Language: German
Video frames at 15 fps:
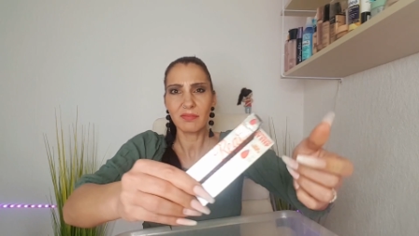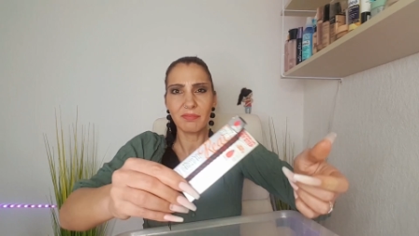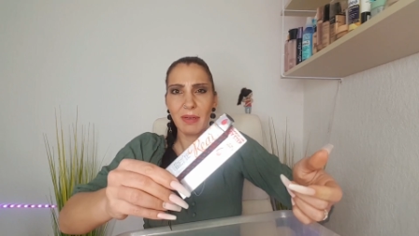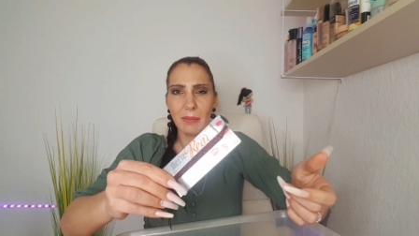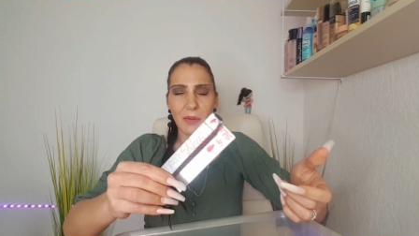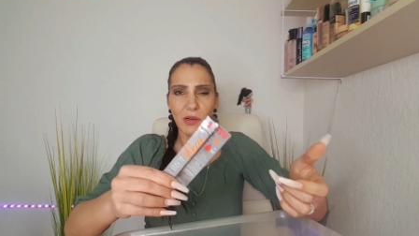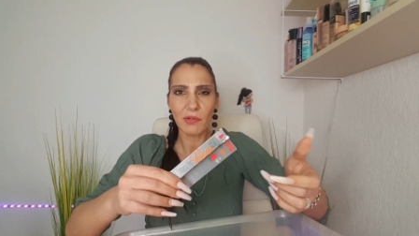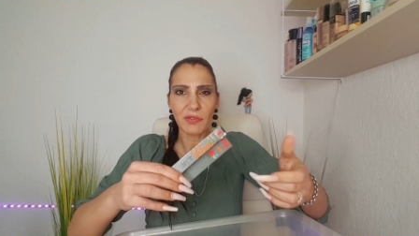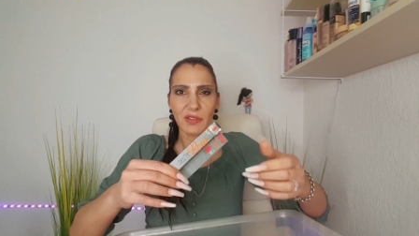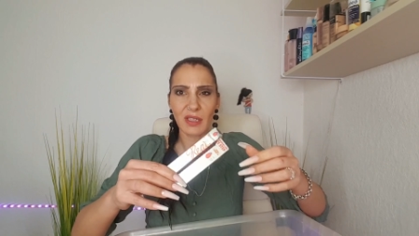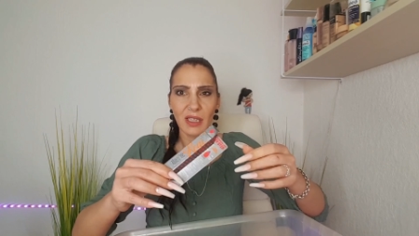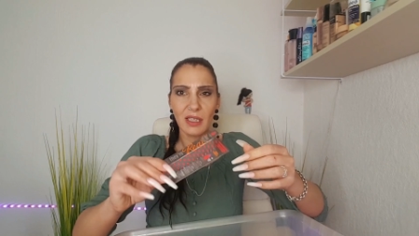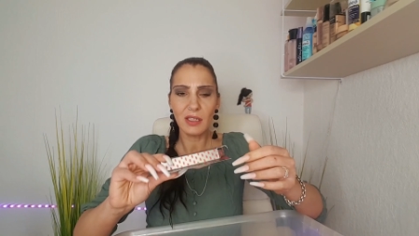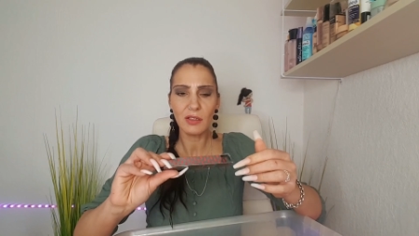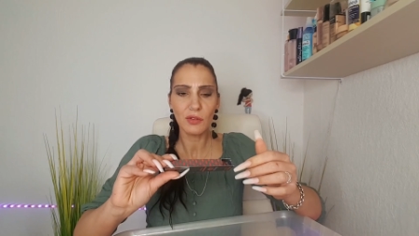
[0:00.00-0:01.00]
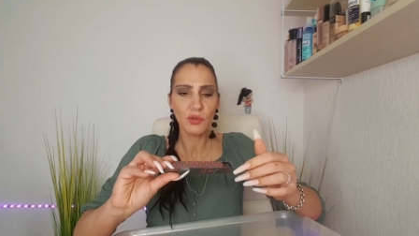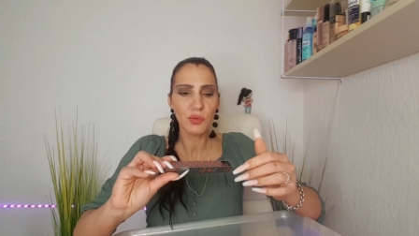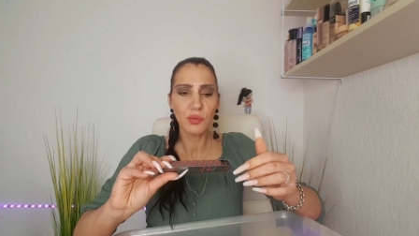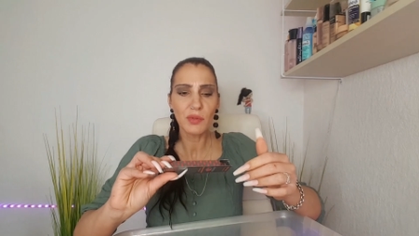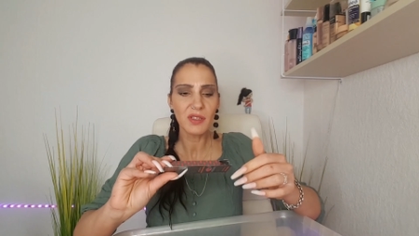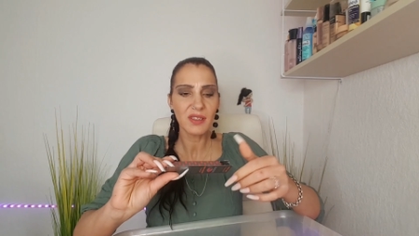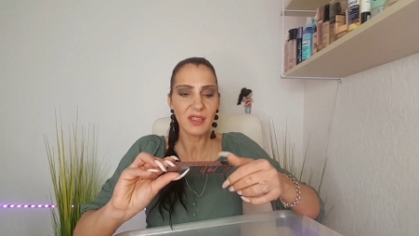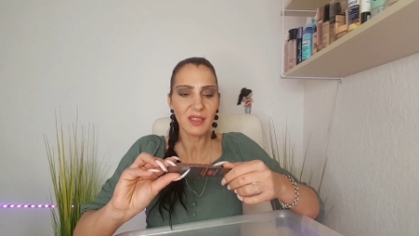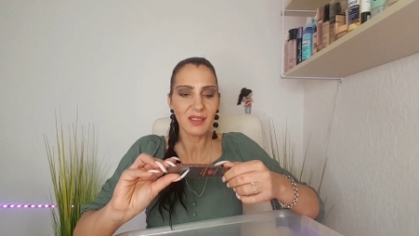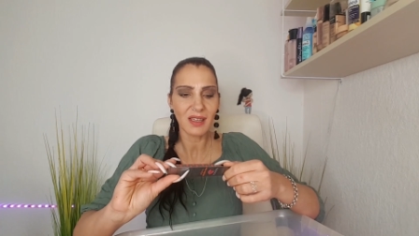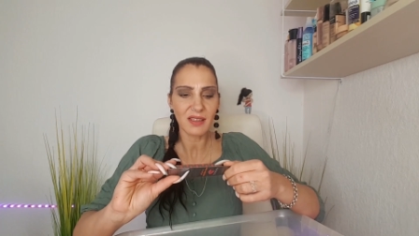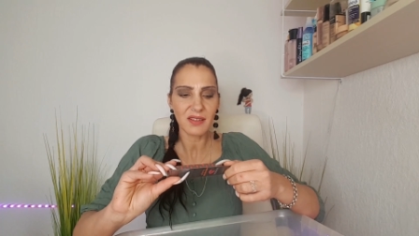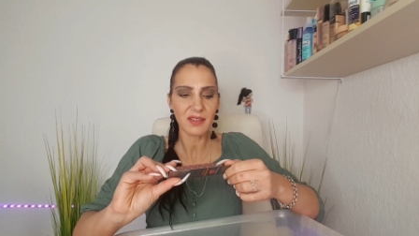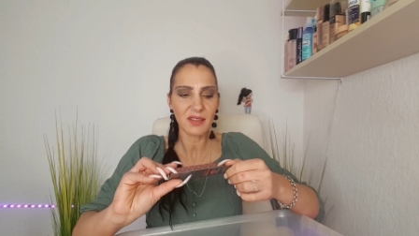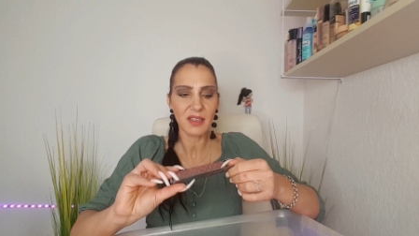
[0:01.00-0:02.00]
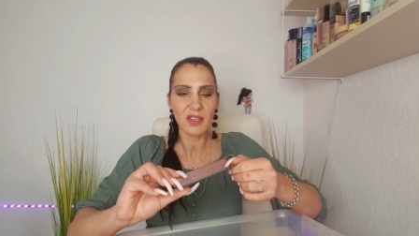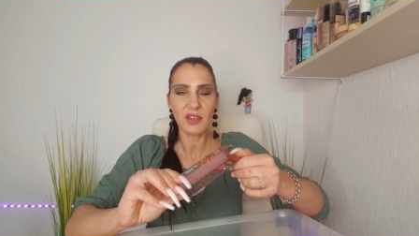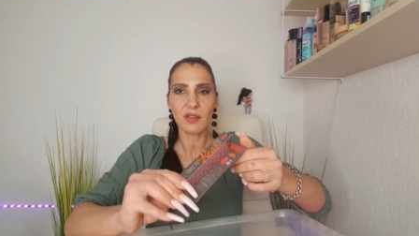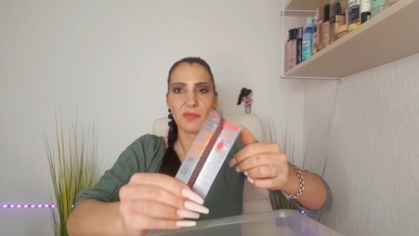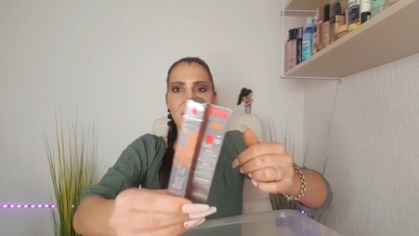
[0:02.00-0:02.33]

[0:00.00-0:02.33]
beim Auftrag tun sie das nicht,